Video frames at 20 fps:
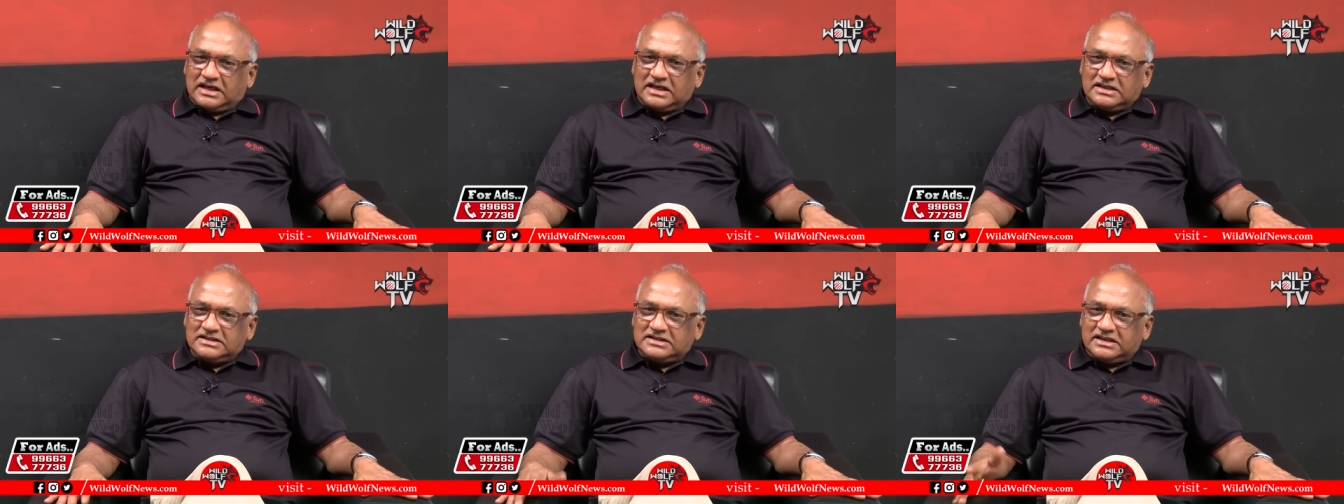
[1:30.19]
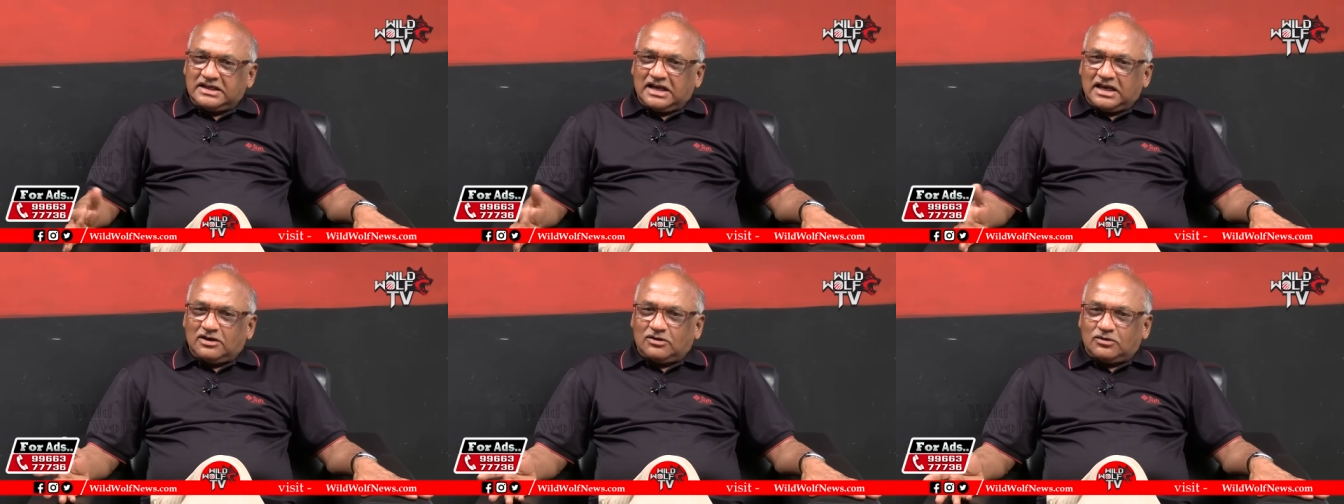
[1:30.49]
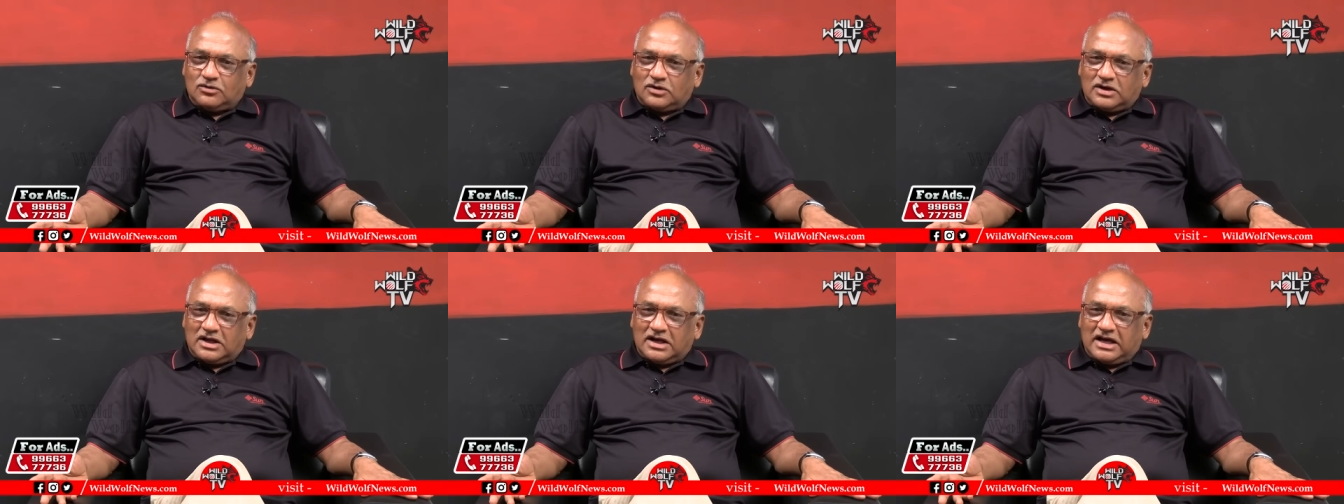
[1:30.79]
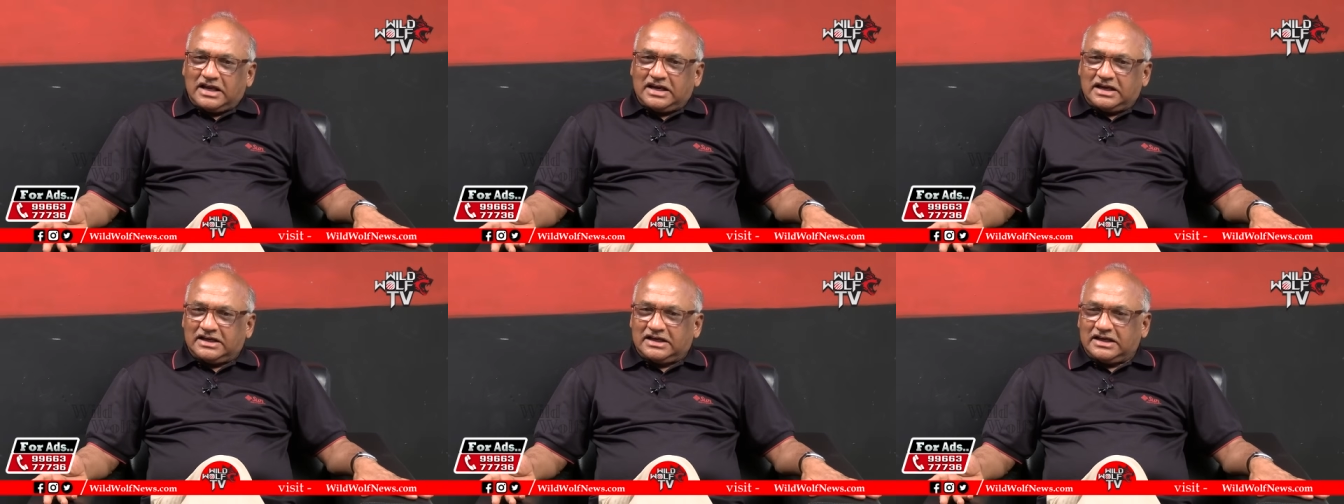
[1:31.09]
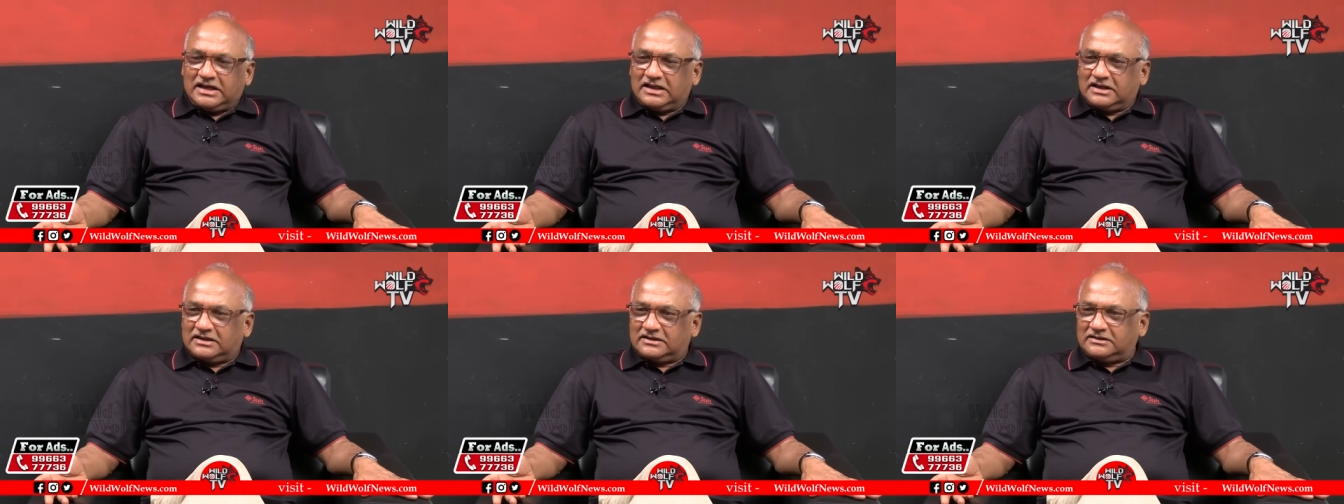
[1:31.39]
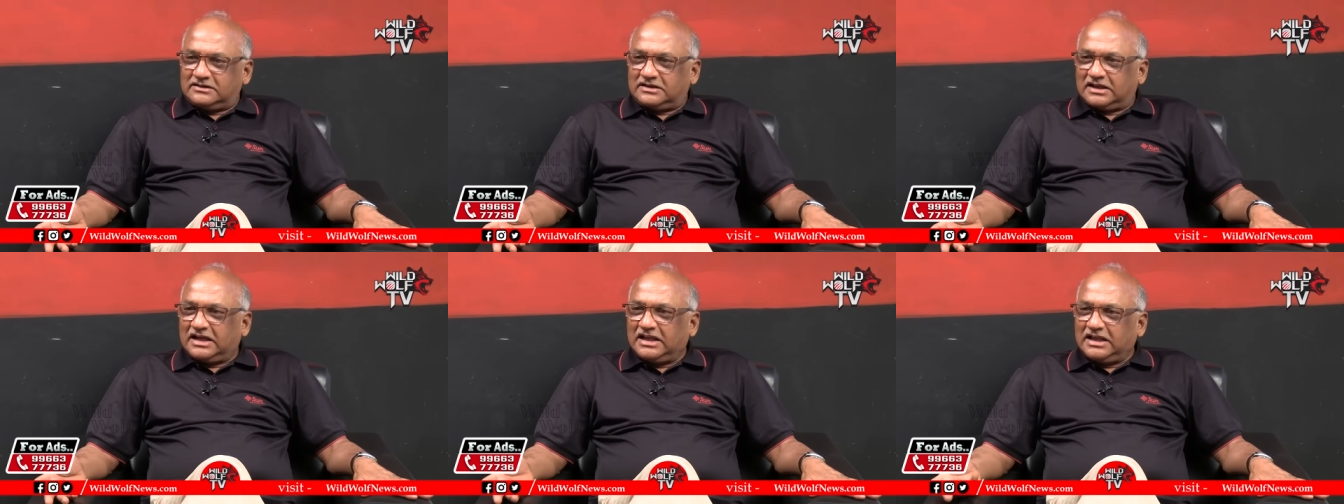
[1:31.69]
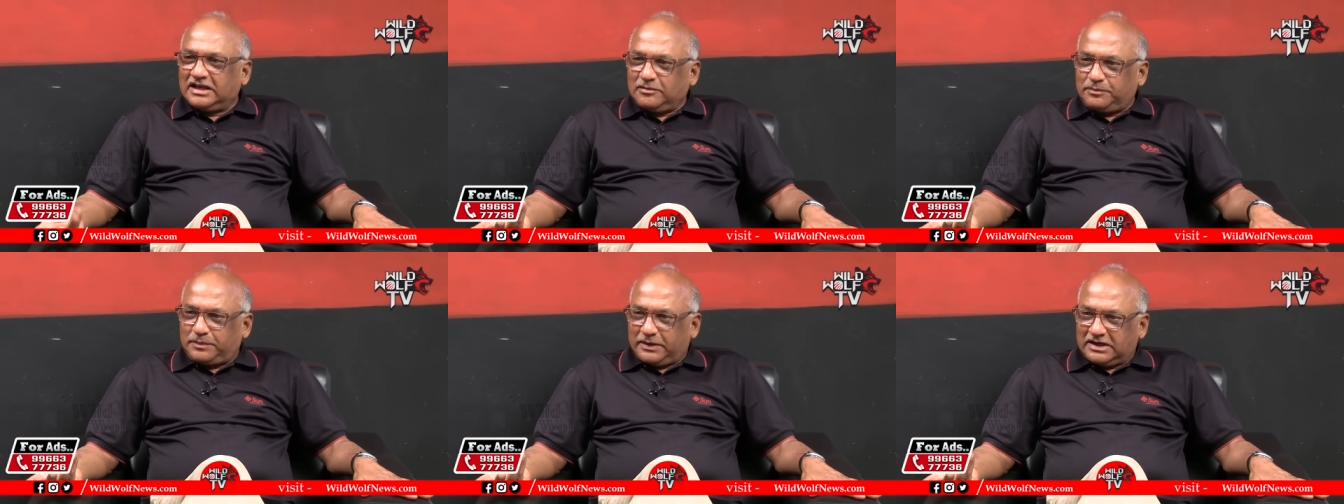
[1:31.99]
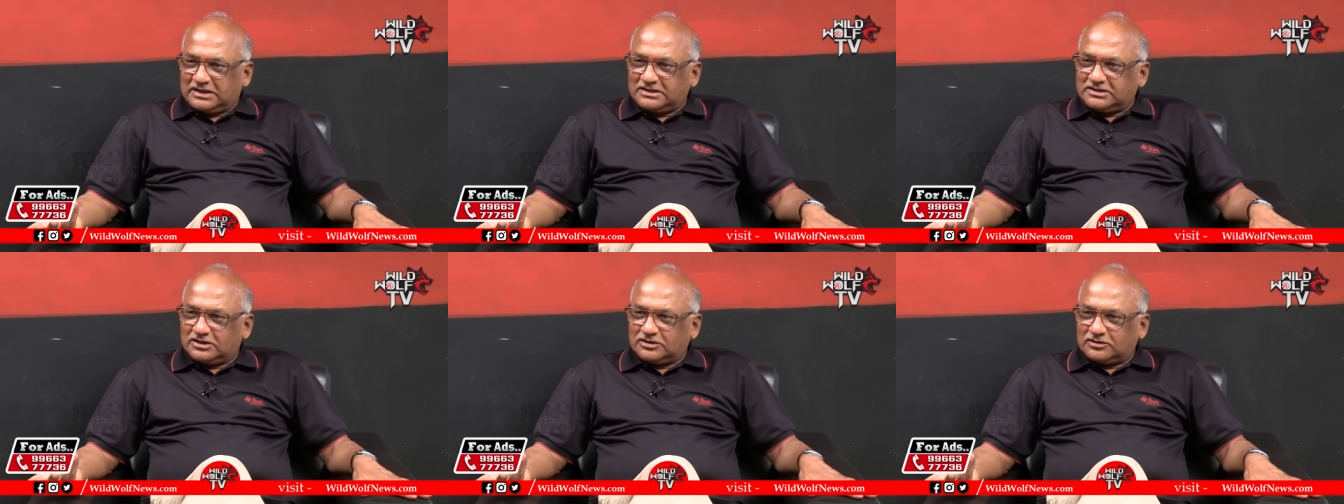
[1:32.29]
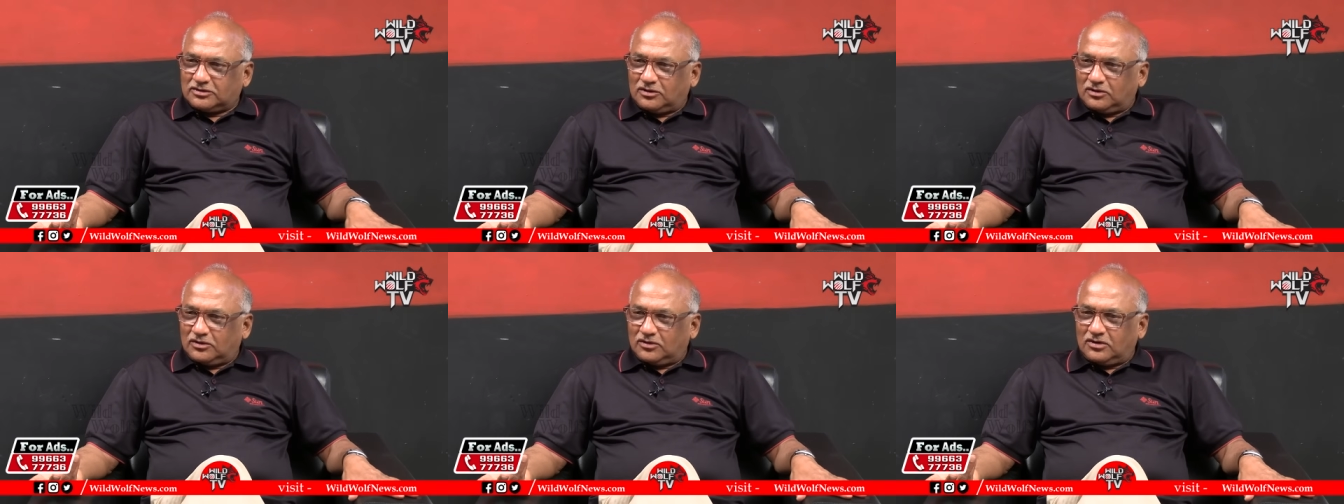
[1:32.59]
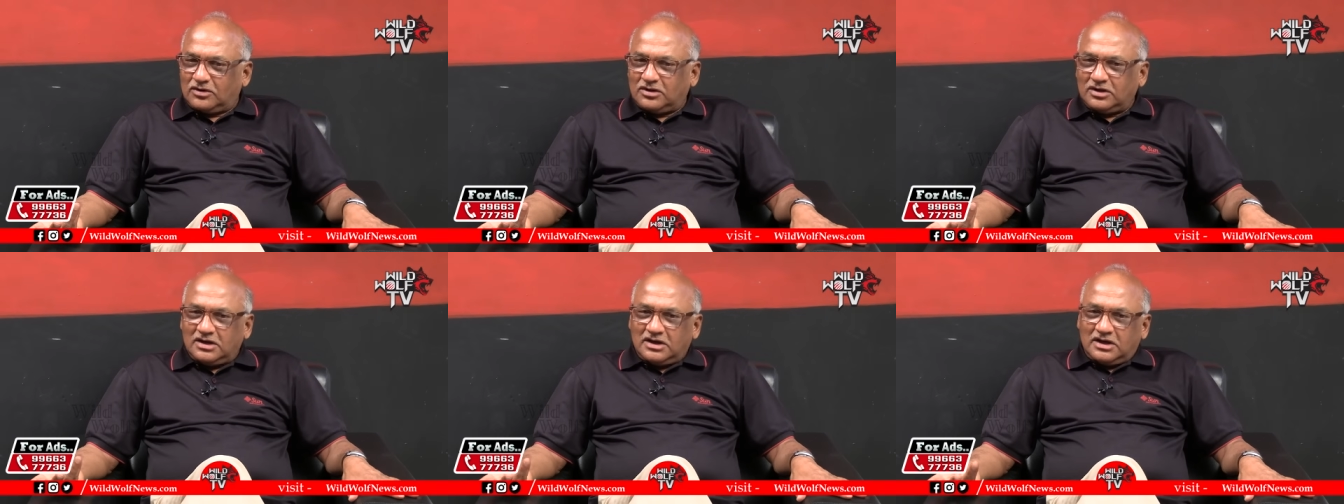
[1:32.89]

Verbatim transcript: ఏం చేయాలో కూడా ఆయనకి తెలియని పరిస్థితుల్లో